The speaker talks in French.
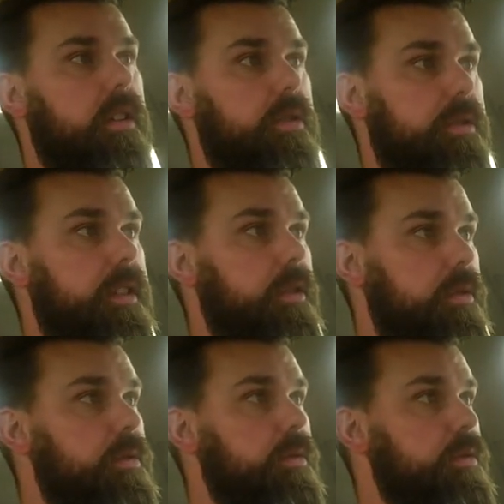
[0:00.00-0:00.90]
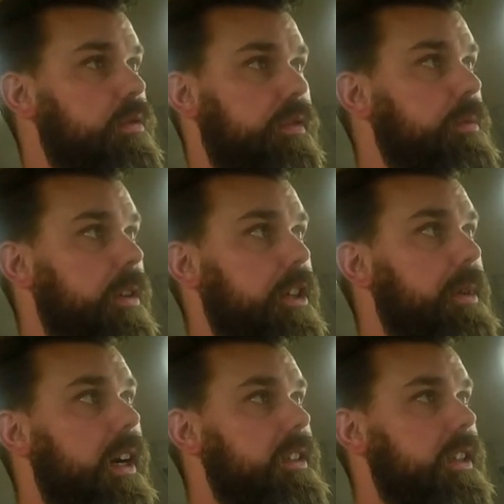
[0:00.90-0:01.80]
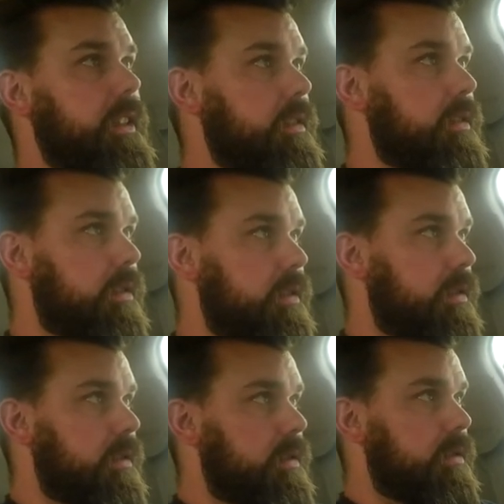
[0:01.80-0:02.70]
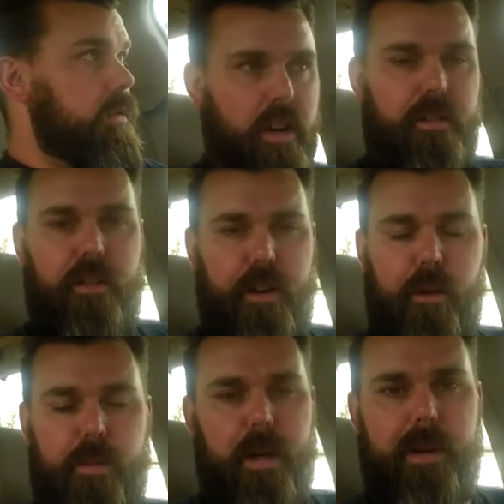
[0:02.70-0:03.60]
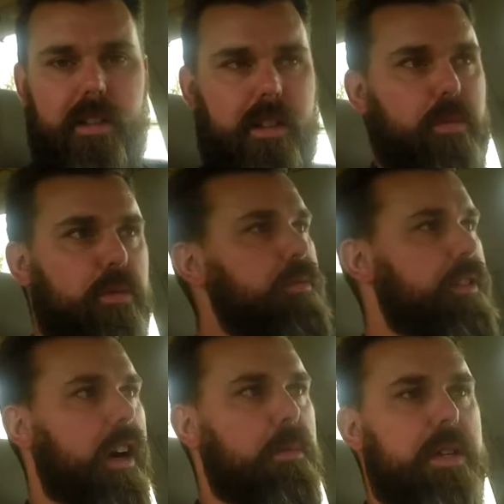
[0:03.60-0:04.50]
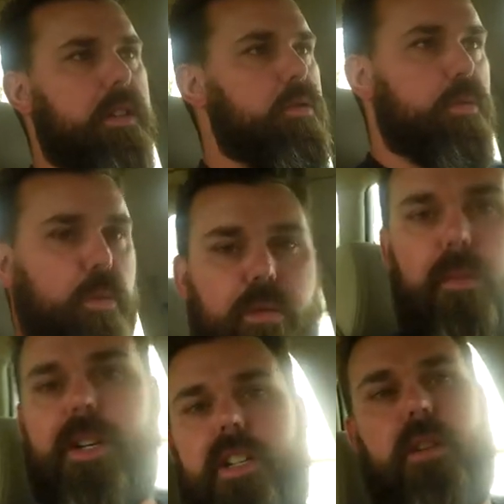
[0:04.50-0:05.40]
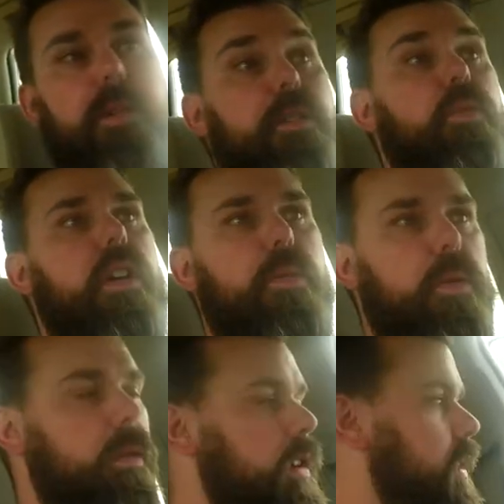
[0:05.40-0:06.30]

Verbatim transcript: Je sais que je vais m'en débarrasser. Je la vends vraiment par principe de me faire un billet dessus pour pouvoir m'acheter des pièces pour l'Apollo.